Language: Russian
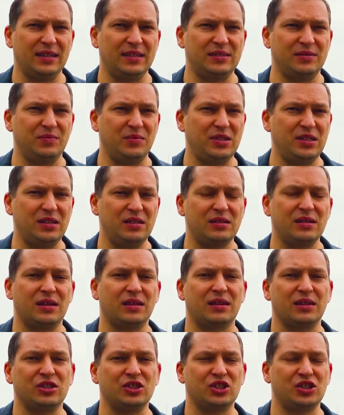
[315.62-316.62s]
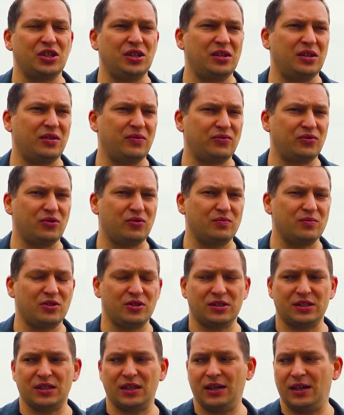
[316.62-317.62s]
изменить отношение, в том
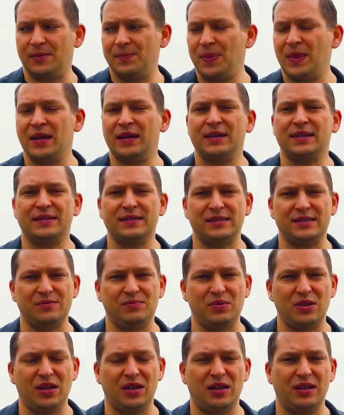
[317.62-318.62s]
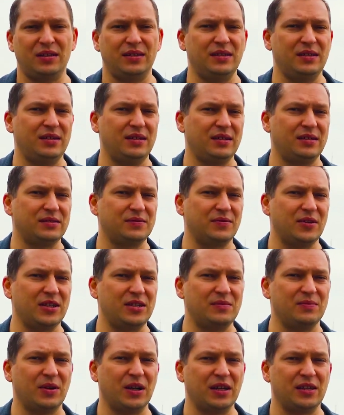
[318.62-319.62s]
числе к себе и к
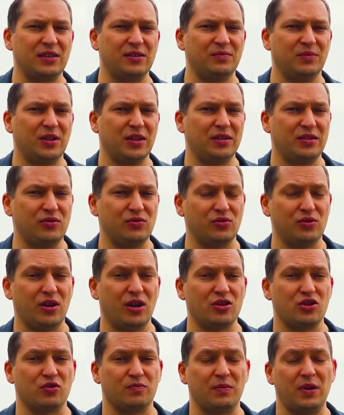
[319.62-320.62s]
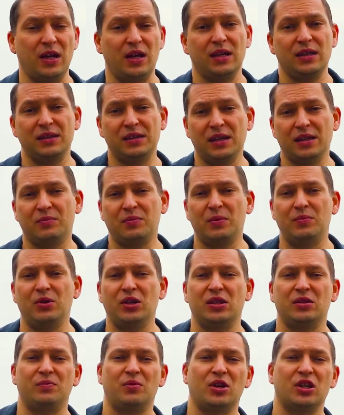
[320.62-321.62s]
своим каким-то неудачам. Нет
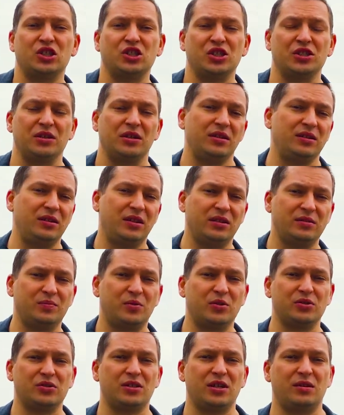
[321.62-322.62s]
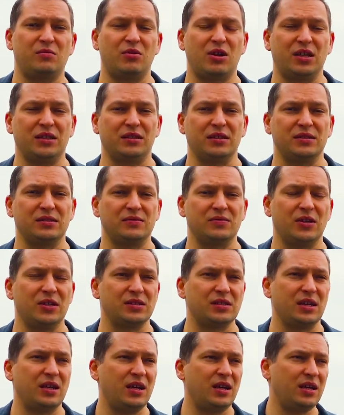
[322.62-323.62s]
побед и поражений, есть просто обратная
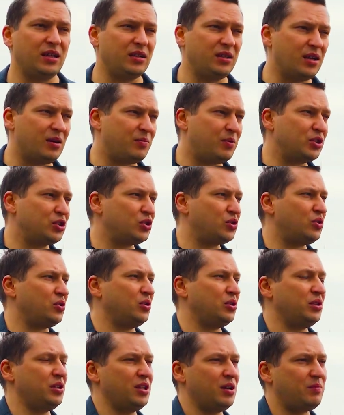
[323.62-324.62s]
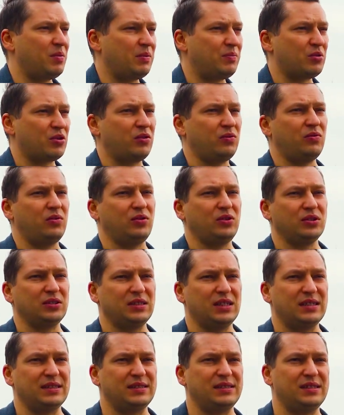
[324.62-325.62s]
связь. Я пошел, я попробовал,
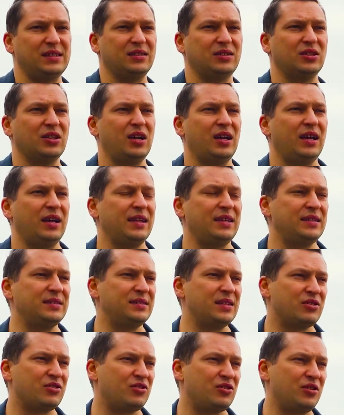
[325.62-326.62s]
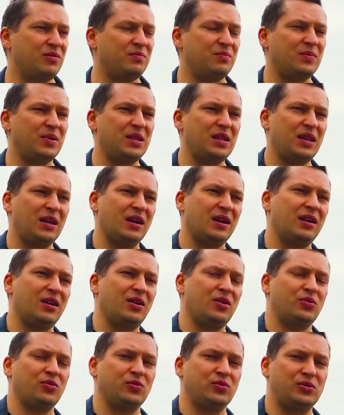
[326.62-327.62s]
я сделал. И зачем мне
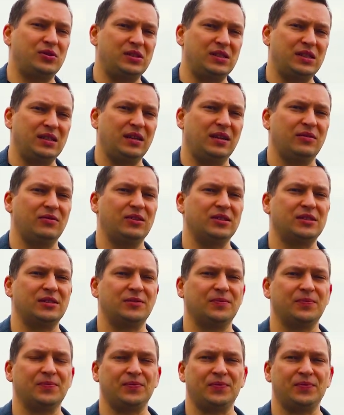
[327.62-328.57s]
усиливать